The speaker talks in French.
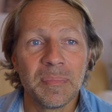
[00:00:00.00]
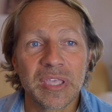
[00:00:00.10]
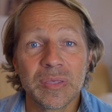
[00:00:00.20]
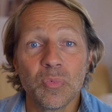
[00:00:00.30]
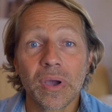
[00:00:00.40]
mais
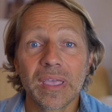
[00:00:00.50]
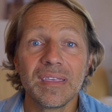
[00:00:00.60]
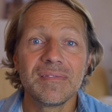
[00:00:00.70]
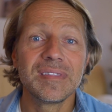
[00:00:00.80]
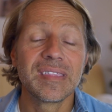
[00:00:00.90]
qui m'auraient
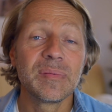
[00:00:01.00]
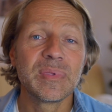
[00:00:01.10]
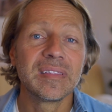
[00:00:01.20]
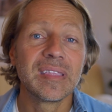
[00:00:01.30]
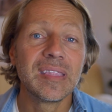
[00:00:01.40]
évité
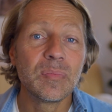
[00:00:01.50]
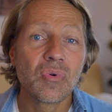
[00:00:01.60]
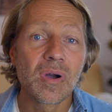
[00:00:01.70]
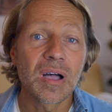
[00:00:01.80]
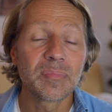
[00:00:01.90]
bien des
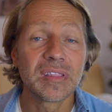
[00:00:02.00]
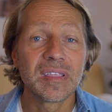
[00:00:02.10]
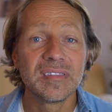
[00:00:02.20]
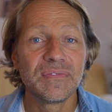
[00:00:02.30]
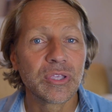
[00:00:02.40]
déboires, bien
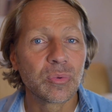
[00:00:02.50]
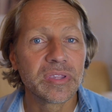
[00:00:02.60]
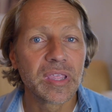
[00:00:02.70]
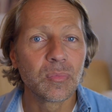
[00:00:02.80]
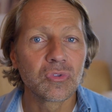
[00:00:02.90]
des
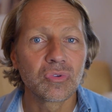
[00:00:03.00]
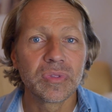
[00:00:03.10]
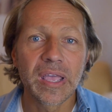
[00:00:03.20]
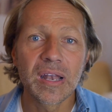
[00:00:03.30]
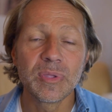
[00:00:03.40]
difficultés
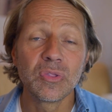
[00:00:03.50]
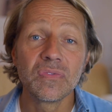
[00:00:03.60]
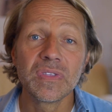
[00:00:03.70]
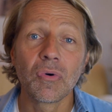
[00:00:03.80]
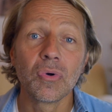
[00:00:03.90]
émotionnelles, bien de
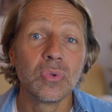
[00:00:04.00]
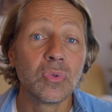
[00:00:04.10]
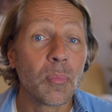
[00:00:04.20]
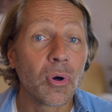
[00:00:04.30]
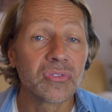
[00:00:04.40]
vivre de
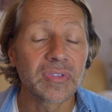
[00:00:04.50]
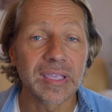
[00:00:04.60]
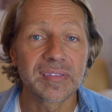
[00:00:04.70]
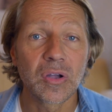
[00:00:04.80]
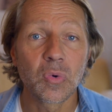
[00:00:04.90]
nombreuses
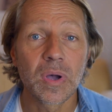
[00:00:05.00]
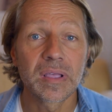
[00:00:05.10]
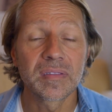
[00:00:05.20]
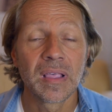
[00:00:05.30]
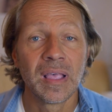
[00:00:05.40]
crises
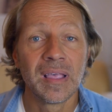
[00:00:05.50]
d'angoisse.